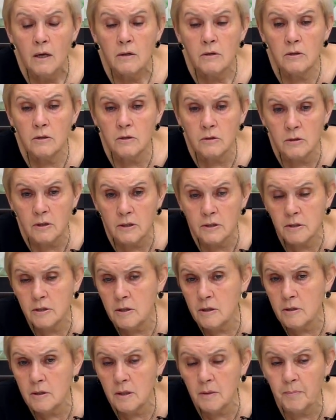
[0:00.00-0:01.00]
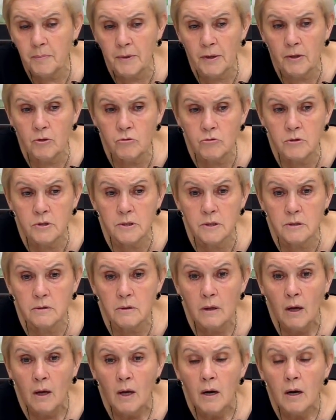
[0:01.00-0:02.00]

И растение полно сил.